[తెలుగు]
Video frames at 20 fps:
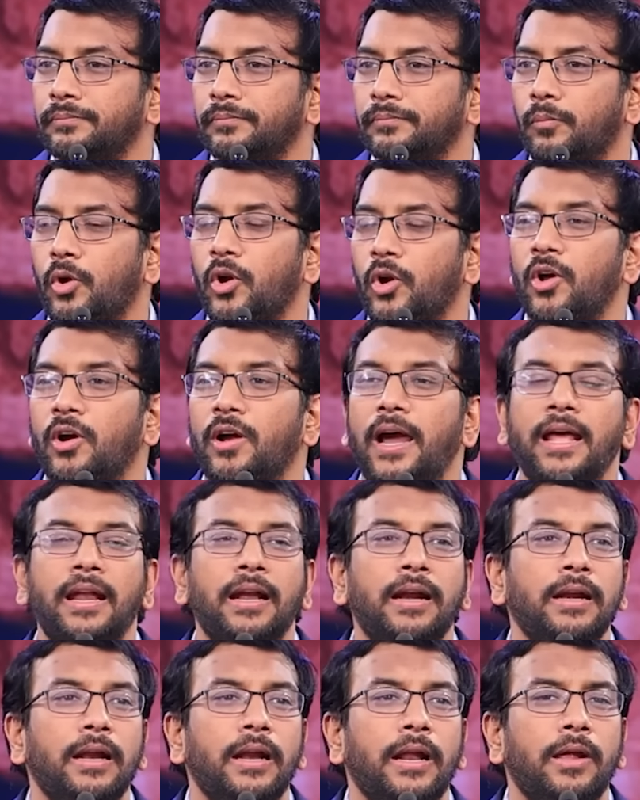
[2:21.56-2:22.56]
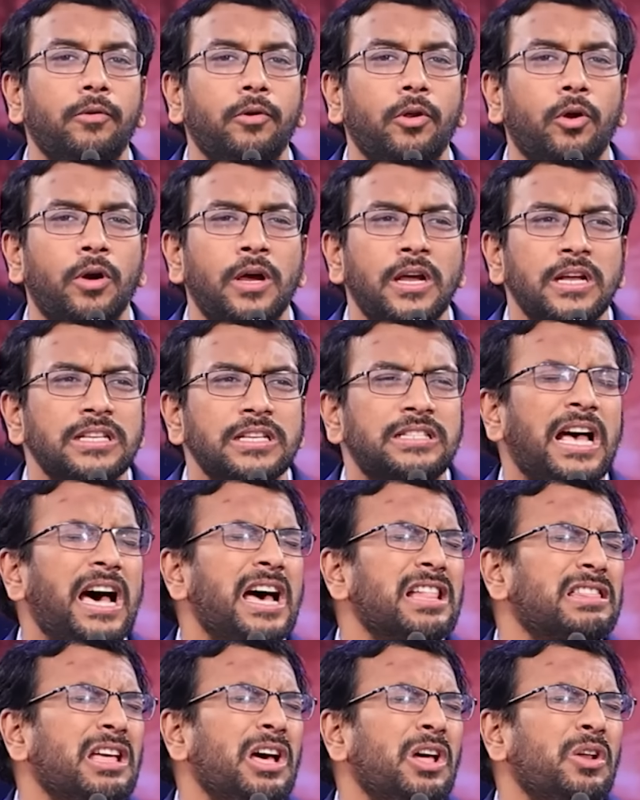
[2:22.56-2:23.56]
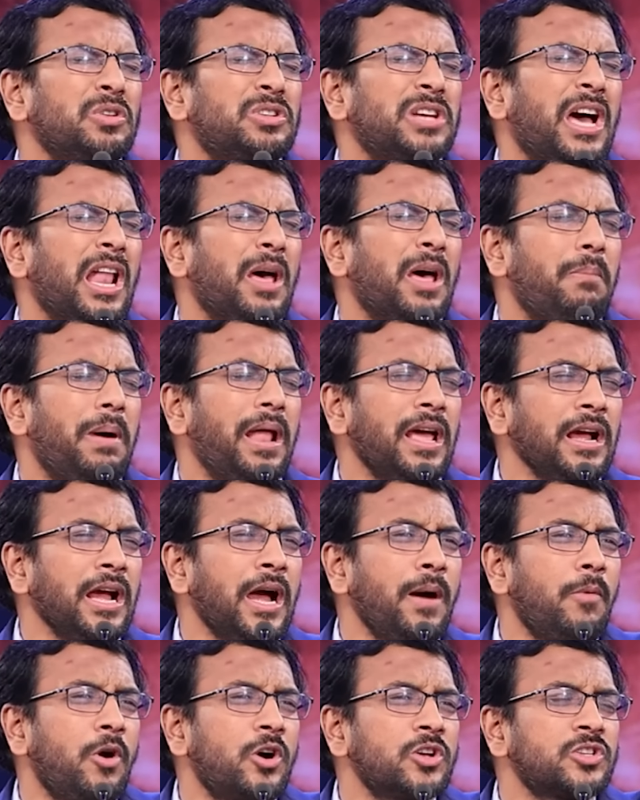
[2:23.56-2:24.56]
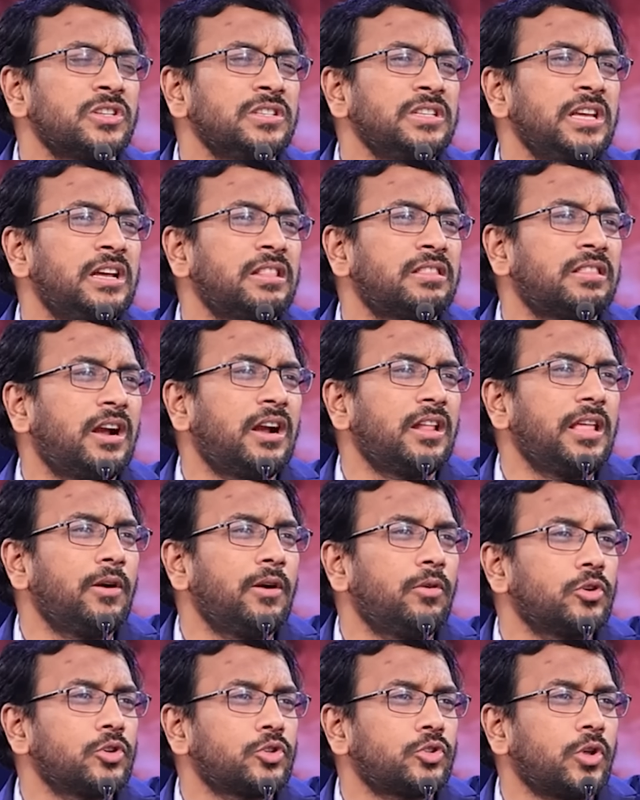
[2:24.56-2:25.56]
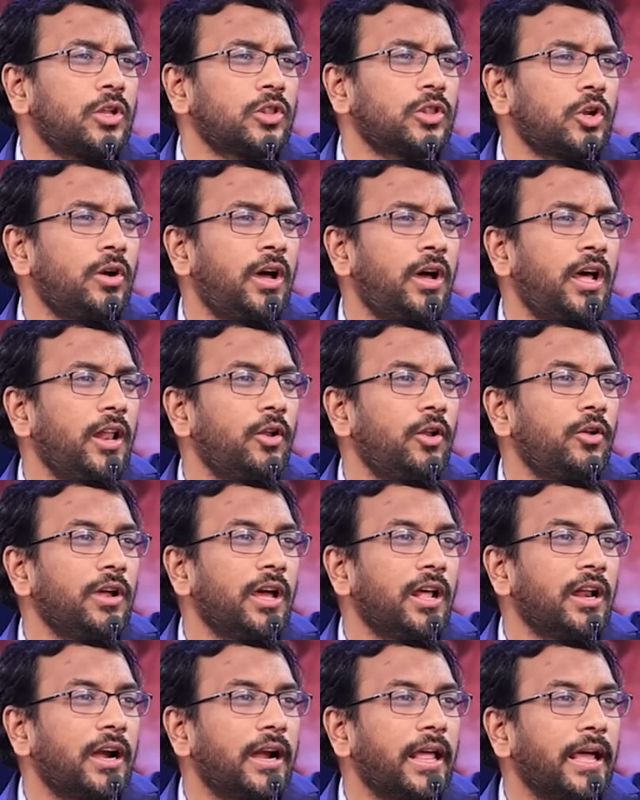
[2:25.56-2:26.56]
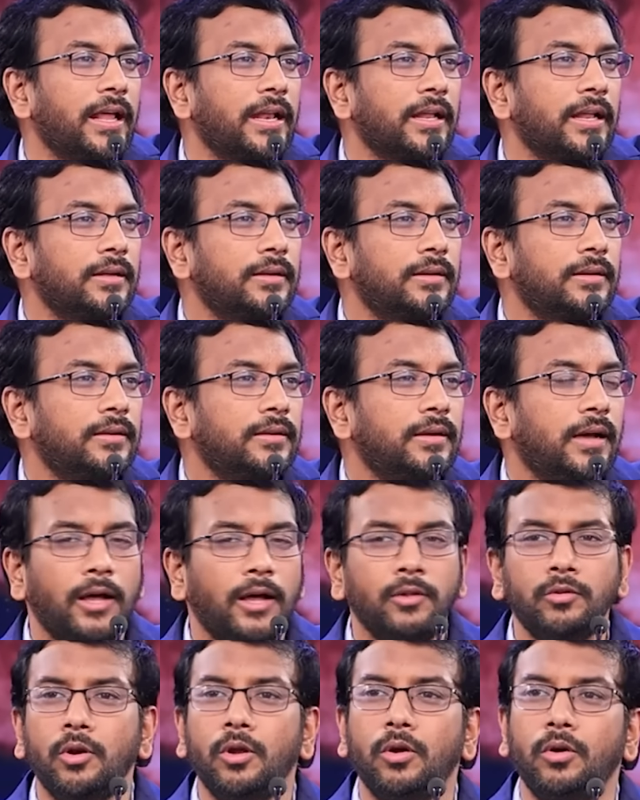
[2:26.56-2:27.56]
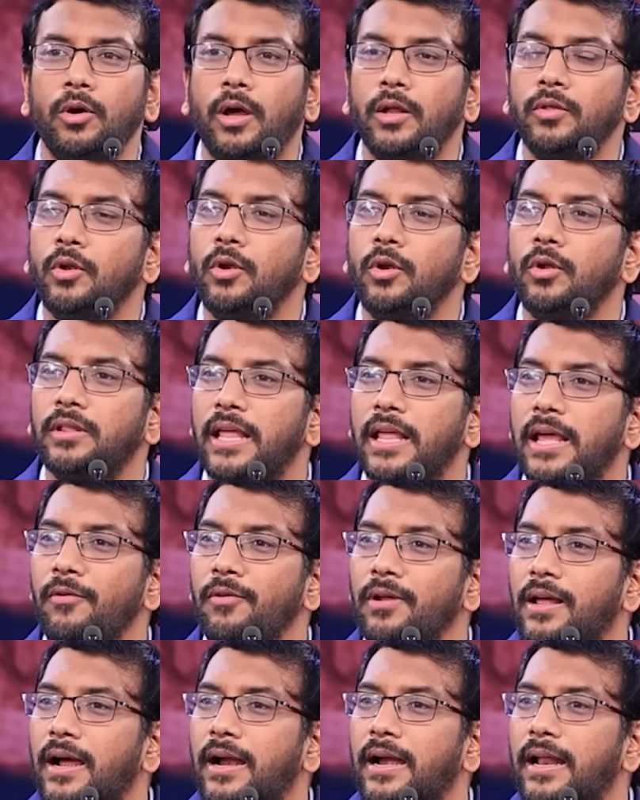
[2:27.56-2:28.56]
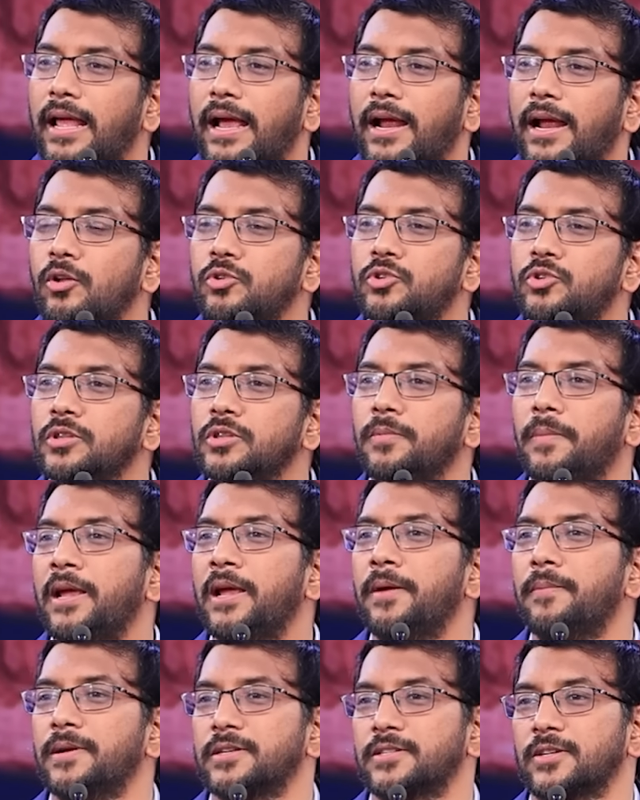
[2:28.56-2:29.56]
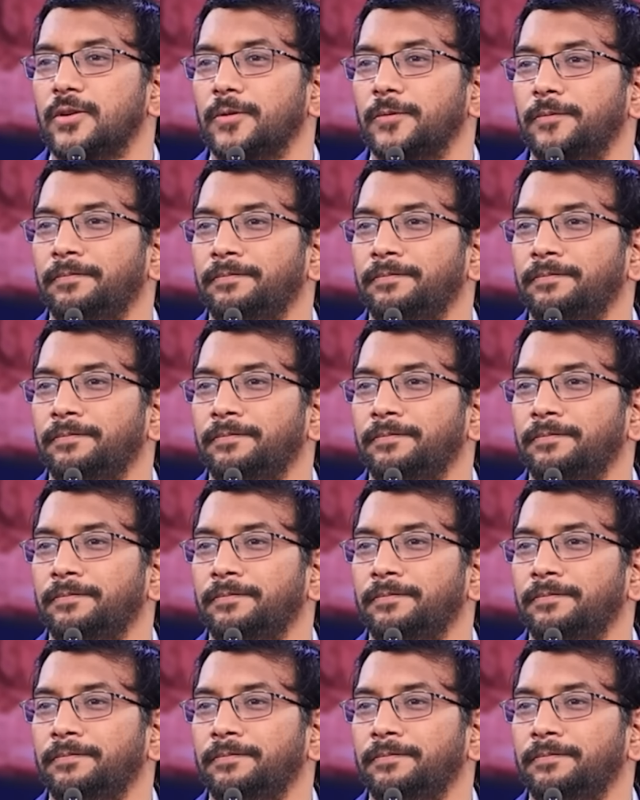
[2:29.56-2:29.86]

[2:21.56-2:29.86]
మొన్న ఒక ఆయన అన్నాడు ఎవడో సాతాను చాలా బలంగా మోసం చేస్తున్నాడు దేవునికి స్తోత్రం హల్లెలు అన్నాడు ఆయన అందులో అందులో దేవునికి అక్కడ ఎక్కడొచ్చింది మహిమ అసలు